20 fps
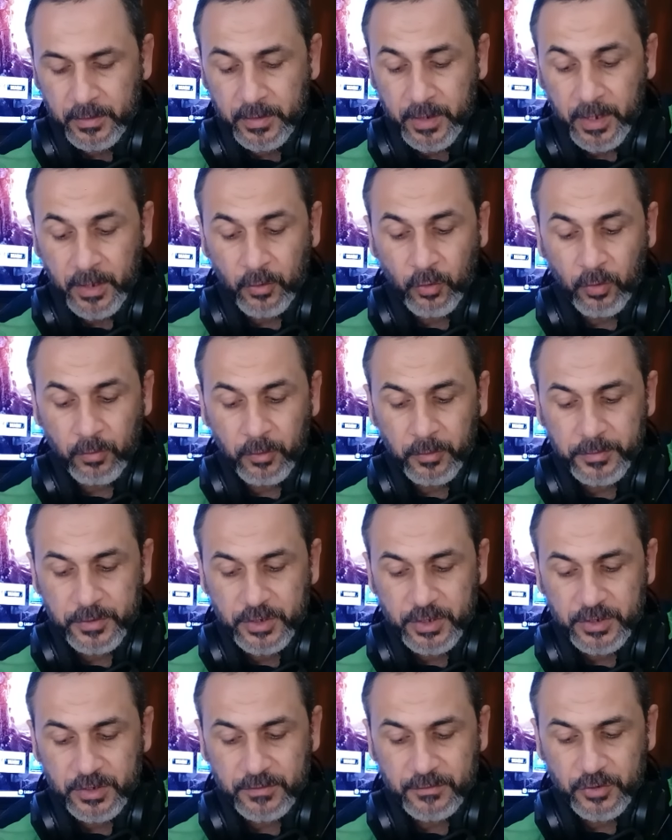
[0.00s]
tem como
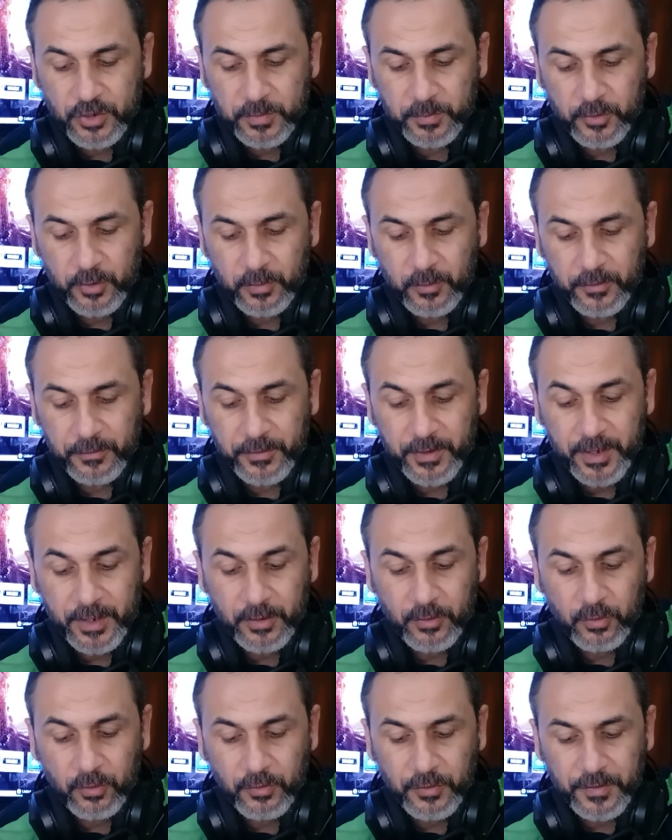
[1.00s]
objetivo de promover a
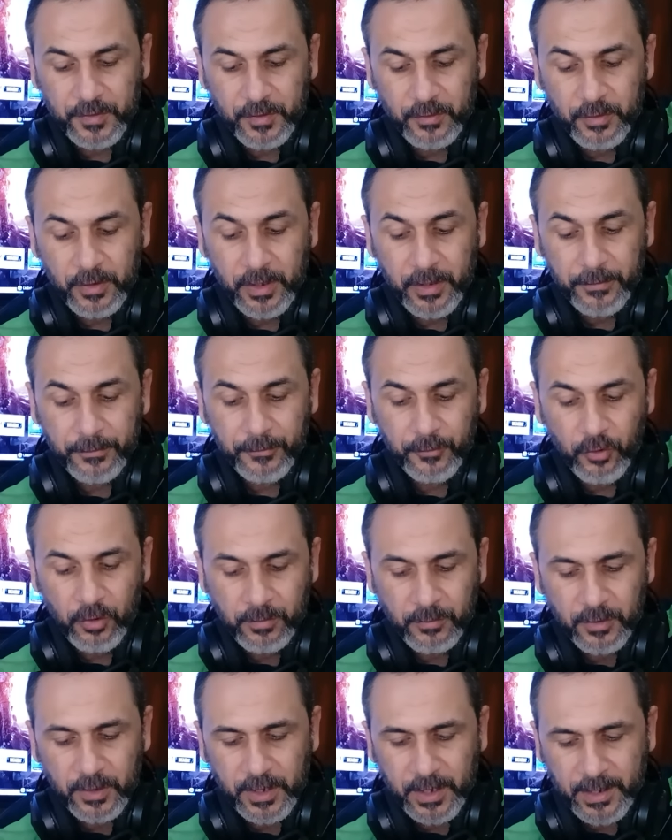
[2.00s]
inclusão e
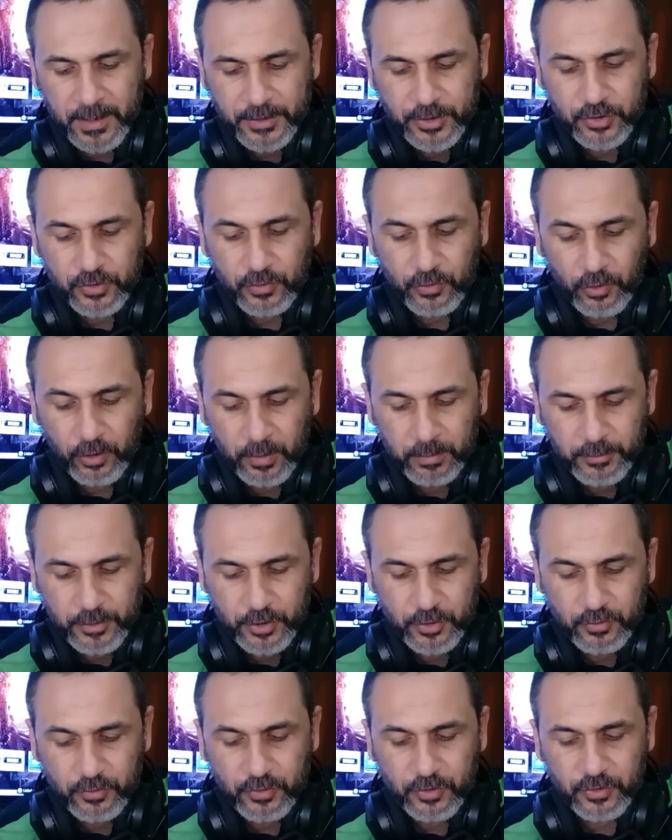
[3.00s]
reformular as
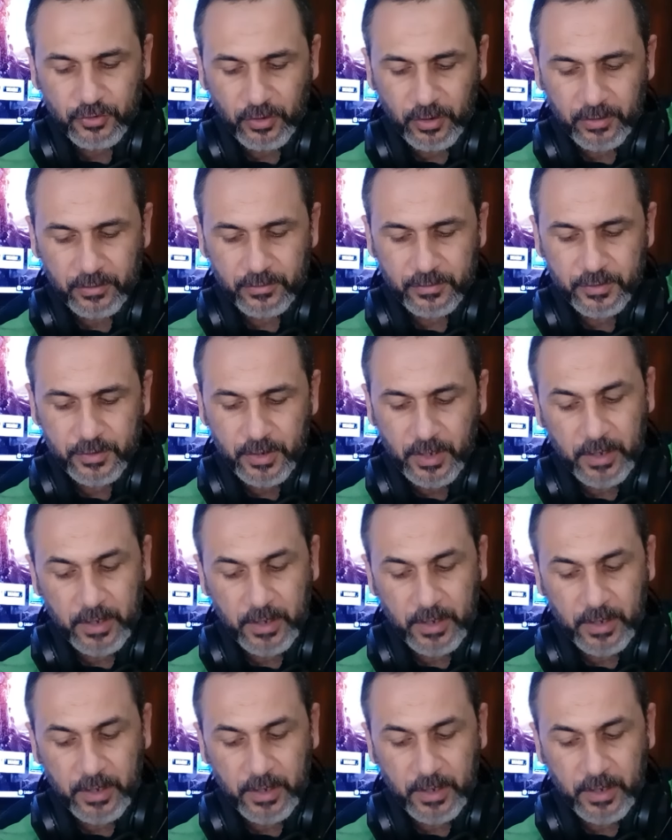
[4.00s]
normas dos jogos.